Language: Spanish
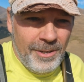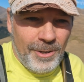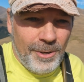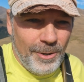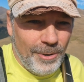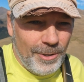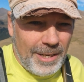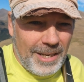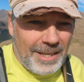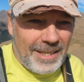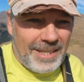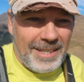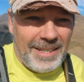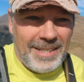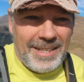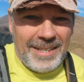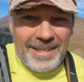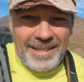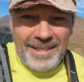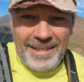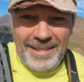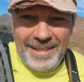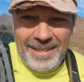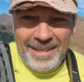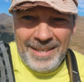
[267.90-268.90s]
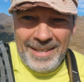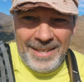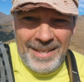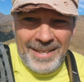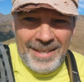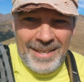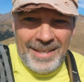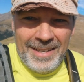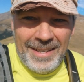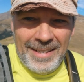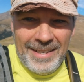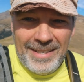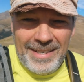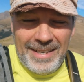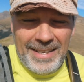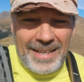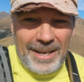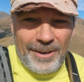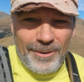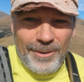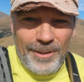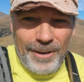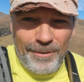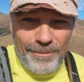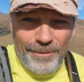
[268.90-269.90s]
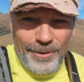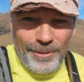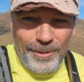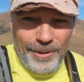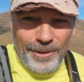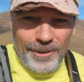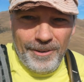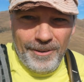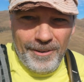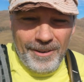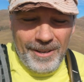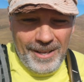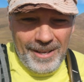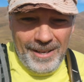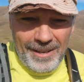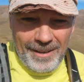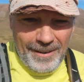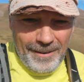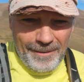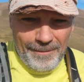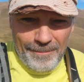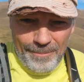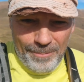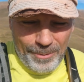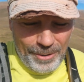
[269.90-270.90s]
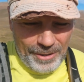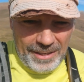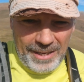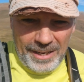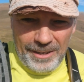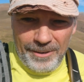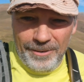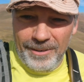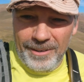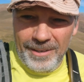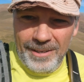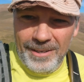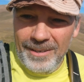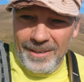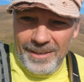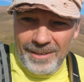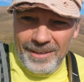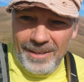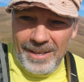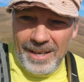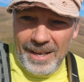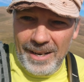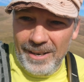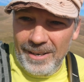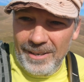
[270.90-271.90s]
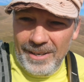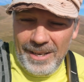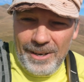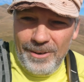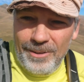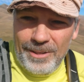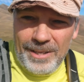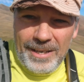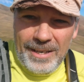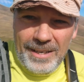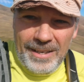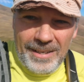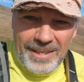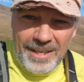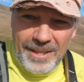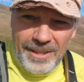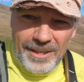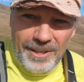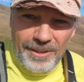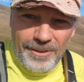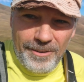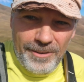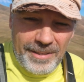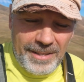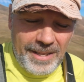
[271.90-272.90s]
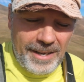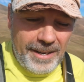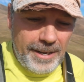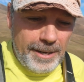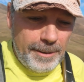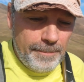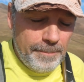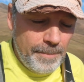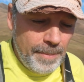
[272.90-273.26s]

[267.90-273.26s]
cosas y si, ya no disfruto, pues ya no es, ya, ya no tiene sentido estar ahí.